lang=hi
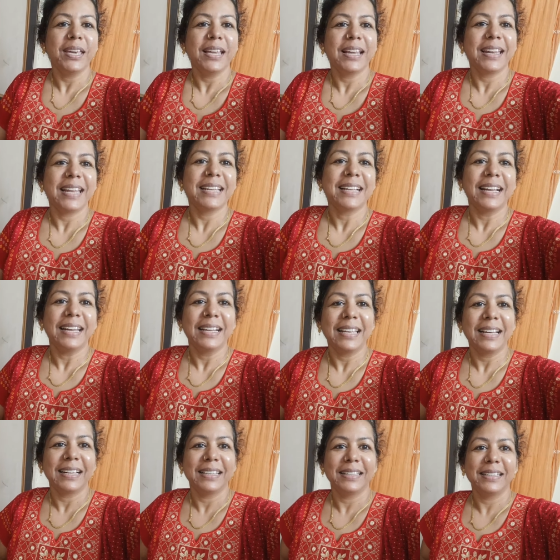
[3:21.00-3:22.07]
ही रेड कलर
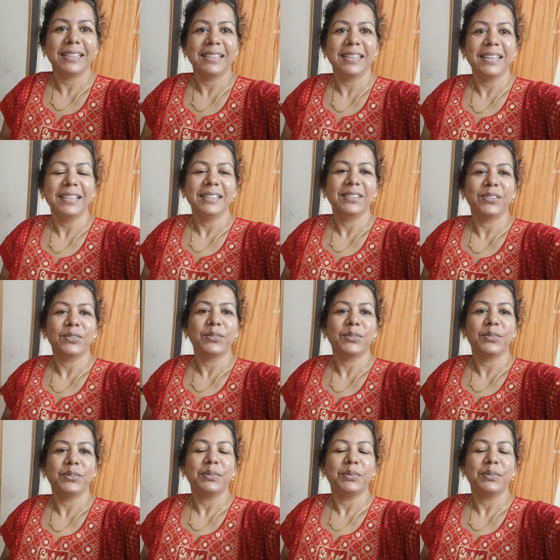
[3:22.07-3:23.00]
की खरीदी थी तो